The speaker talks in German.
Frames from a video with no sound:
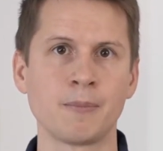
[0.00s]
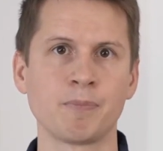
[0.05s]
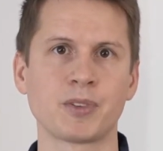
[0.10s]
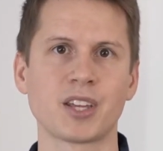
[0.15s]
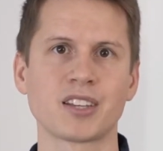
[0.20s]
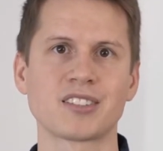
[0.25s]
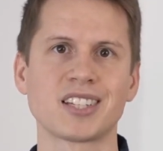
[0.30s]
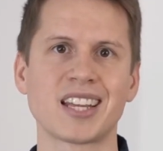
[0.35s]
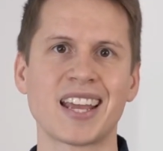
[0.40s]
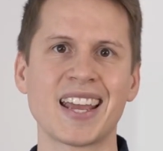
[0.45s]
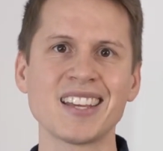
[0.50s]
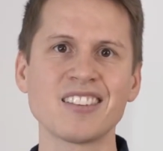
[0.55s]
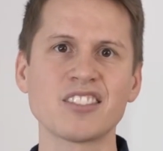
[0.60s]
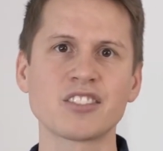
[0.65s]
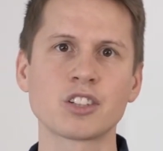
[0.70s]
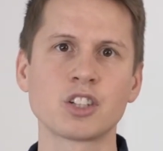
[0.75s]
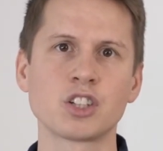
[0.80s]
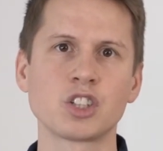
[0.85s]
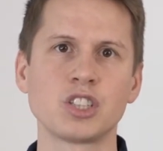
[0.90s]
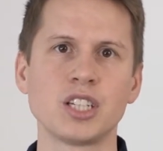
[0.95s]
Das
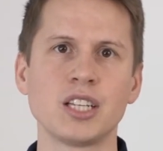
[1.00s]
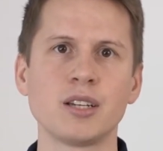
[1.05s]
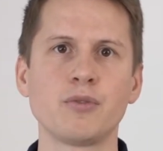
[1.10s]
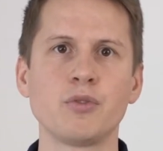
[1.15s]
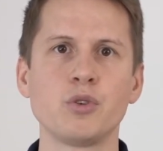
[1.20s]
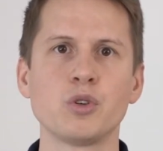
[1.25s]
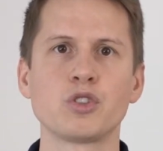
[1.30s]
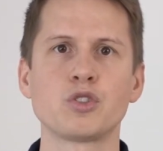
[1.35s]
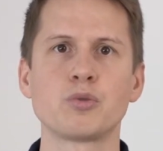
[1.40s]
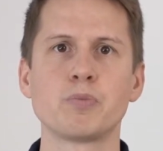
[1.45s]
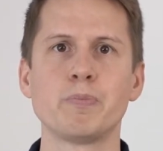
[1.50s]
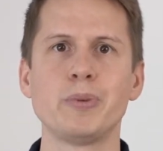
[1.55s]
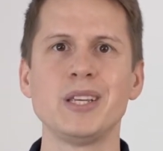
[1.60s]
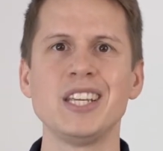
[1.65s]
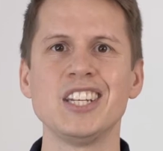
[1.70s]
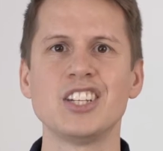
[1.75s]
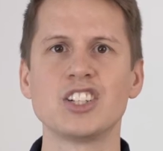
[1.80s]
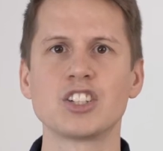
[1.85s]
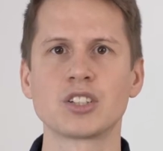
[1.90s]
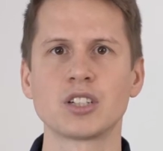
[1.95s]
S steht für
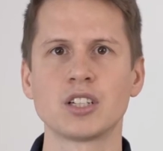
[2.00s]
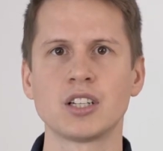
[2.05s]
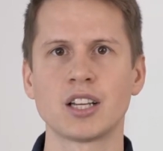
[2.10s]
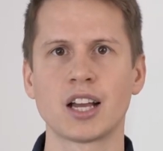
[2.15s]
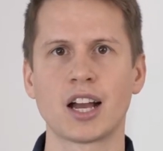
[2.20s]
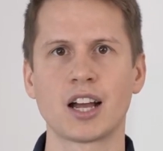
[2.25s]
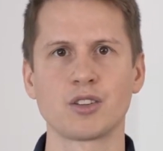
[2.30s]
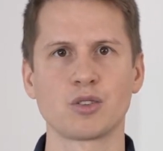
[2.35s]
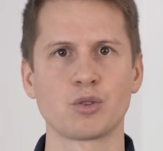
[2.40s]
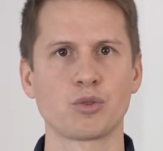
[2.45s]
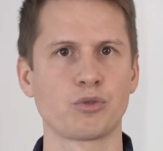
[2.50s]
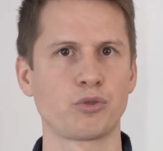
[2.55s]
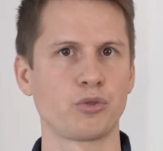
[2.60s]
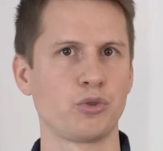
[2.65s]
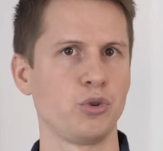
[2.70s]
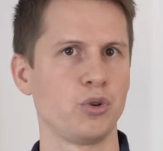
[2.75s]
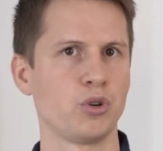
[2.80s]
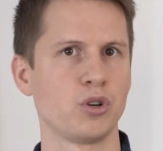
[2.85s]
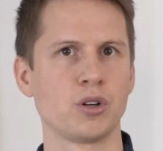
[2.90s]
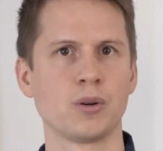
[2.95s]
Speech, also
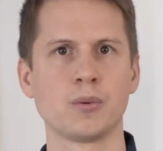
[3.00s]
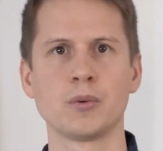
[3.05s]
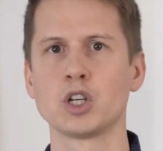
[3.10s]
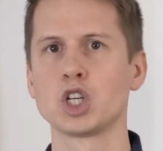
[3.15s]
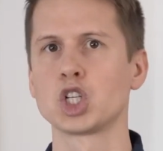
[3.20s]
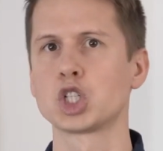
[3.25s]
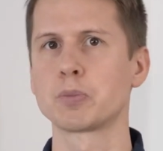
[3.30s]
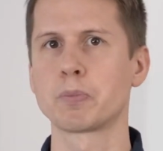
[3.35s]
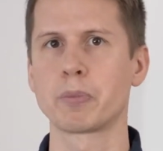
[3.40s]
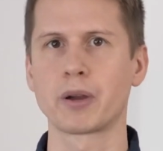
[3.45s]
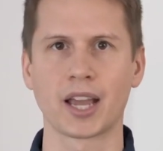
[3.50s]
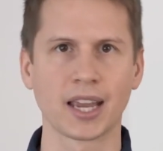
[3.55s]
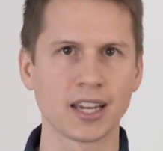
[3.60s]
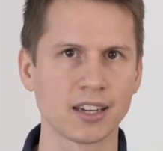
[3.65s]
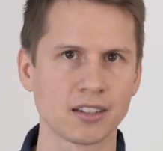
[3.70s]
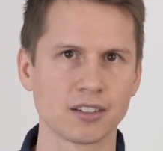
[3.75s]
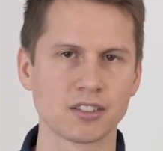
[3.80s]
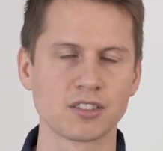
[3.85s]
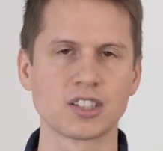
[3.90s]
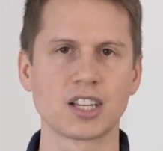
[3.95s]
für
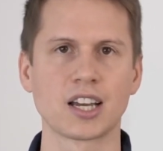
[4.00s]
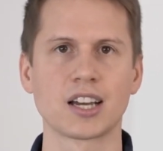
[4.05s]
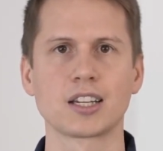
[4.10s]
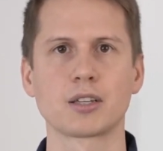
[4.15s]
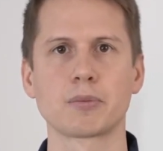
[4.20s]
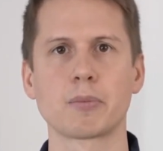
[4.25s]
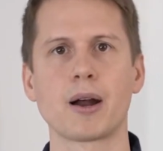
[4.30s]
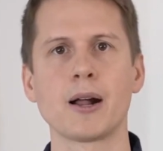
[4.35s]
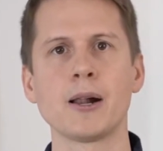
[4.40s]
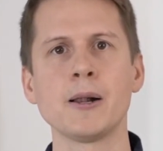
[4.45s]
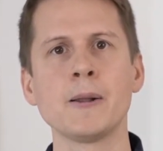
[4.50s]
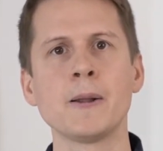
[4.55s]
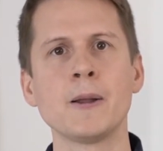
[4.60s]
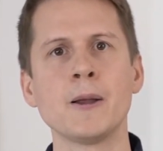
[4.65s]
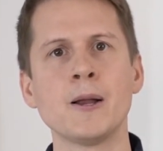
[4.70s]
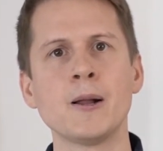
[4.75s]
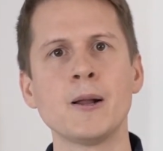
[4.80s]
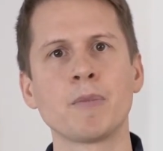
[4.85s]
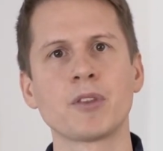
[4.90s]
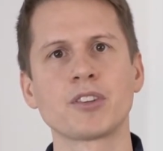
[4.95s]
Sprechen, sage ich mal.
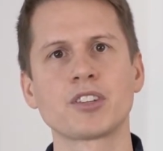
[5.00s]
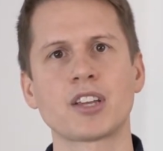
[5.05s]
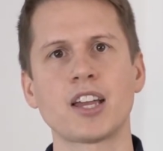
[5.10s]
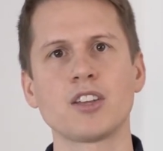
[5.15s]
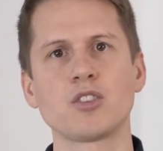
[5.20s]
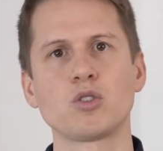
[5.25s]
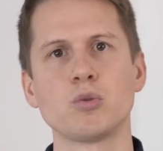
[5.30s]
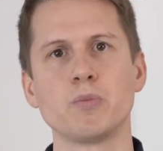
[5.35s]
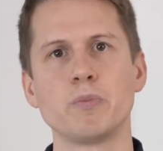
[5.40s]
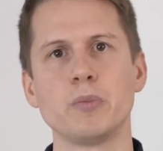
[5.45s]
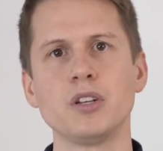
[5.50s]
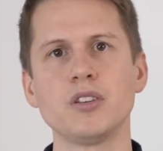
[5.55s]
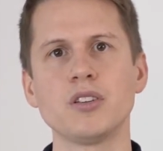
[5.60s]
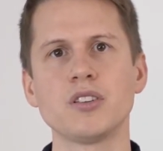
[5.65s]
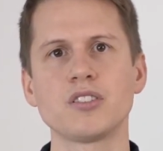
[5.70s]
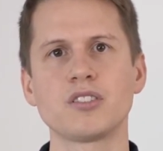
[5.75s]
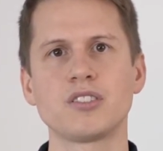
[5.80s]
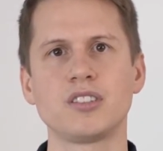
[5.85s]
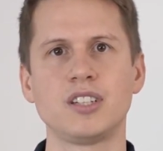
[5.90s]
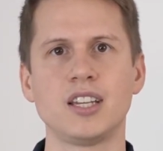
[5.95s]
Das heißt, du
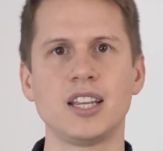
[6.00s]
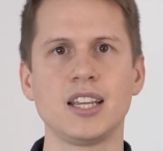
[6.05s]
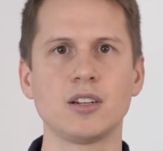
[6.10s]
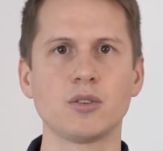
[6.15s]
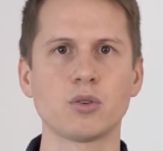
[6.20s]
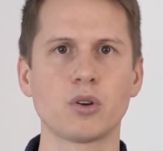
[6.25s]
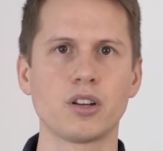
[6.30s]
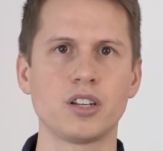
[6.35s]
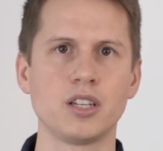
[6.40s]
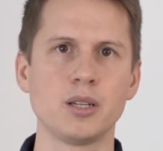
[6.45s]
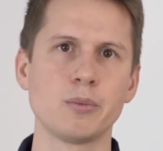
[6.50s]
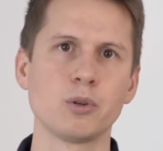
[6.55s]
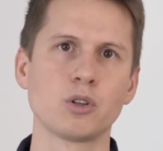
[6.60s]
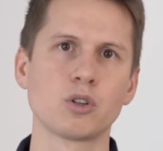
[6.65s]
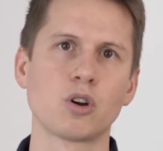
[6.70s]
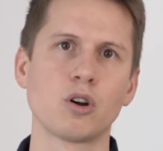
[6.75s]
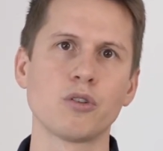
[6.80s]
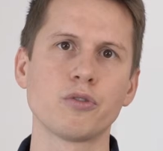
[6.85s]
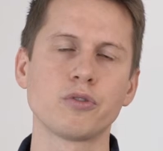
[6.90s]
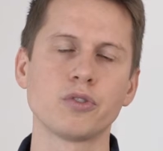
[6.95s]
bittest den oder die
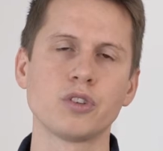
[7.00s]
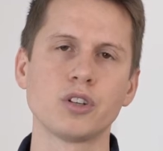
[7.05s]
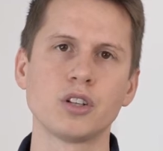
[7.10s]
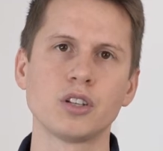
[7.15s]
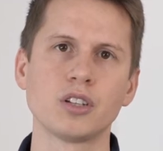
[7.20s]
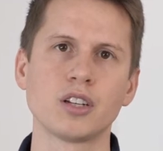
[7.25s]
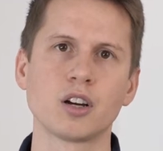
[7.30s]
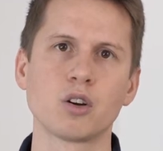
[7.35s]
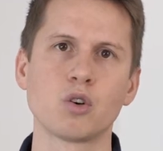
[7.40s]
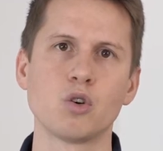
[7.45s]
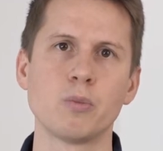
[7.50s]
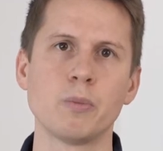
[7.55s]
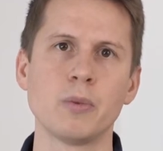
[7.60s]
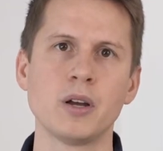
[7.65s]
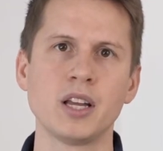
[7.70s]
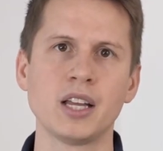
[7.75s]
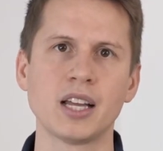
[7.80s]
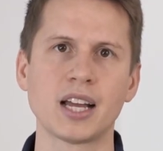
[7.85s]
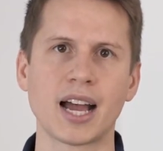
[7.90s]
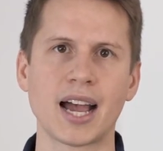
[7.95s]
Betroffene darum,
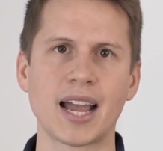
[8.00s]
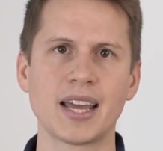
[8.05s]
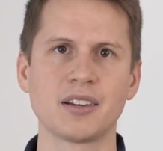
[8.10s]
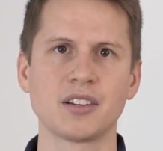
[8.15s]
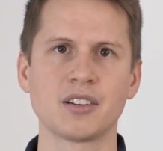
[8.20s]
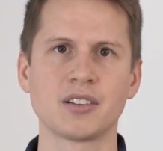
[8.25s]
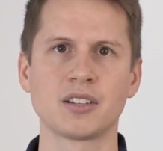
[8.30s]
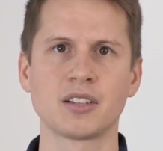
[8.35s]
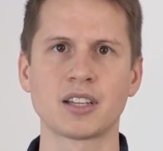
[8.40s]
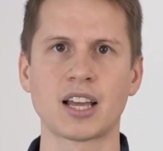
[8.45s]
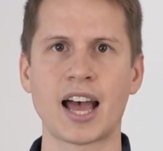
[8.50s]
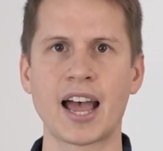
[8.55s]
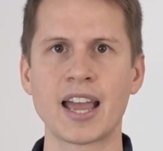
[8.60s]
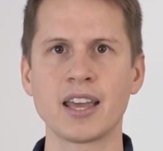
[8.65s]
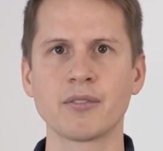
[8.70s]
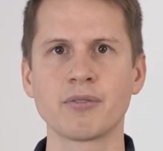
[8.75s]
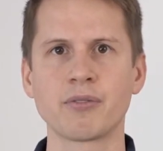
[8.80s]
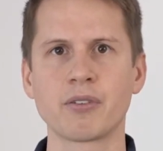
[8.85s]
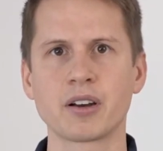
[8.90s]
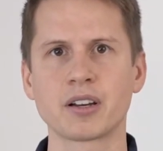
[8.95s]
einen
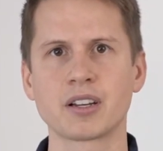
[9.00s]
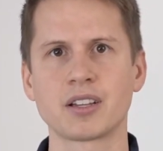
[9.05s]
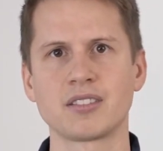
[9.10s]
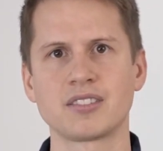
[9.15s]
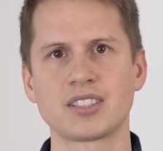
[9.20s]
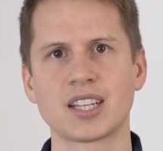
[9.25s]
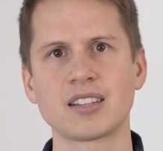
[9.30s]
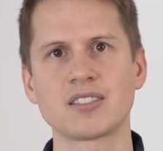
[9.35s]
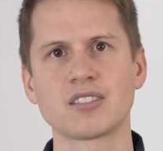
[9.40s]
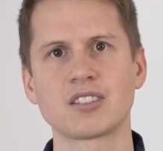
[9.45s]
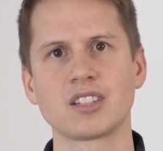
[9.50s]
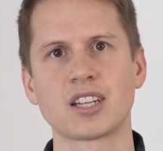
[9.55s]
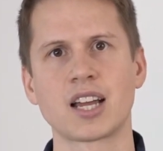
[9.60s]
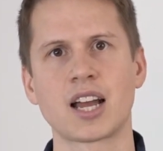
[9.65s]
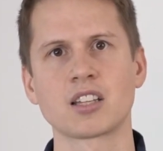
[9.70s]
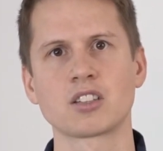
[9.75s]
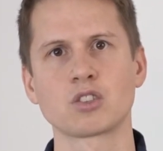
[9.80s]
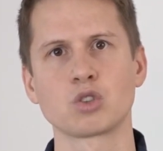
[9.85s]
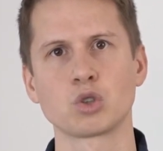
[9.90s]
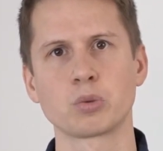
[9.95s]
einfachen Satz
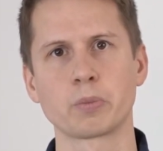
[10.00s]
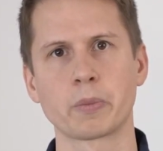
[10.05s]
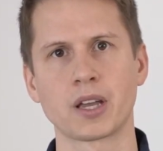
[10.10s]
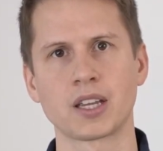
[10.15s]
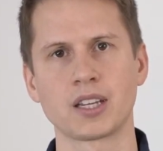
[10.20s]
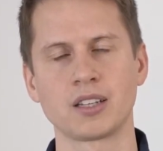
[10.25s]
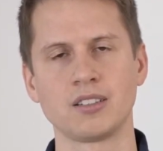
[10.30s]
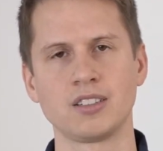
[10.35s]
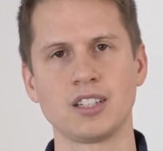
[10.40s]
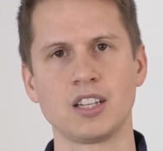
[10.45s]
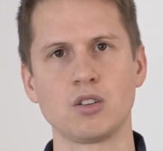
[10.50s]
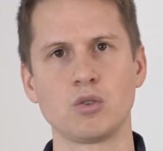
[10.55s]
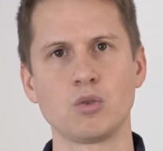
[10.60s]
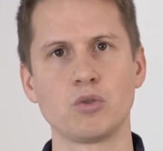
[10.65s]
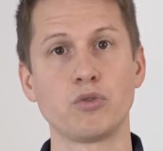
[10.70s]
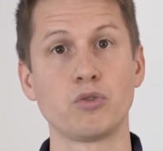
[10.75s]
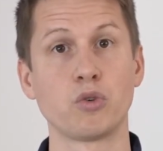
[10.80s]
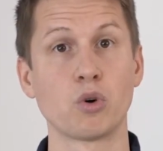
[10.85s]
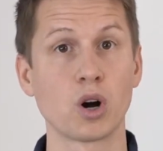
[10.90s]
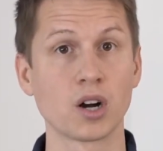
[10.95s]
nachzusprechen, den du
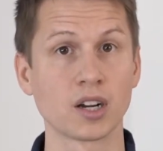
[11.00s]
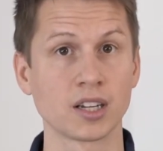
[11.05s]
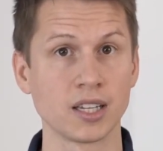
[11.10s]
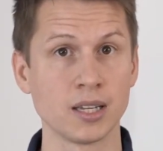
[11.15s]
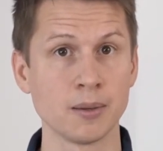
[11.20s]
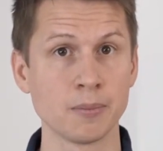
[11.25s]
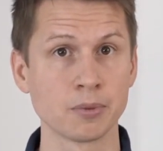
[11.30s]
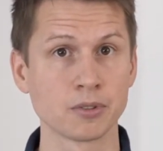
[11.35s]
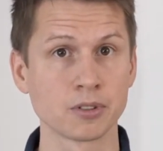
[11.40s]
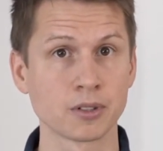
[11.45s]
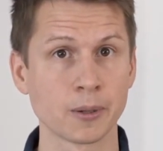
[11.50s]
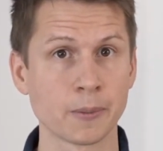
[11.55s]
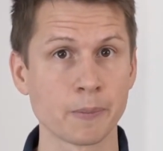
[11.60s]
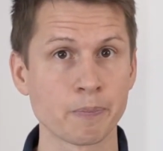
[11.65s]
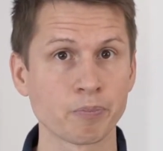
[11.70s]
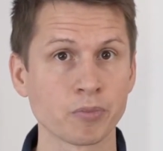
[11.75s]
vorgibst.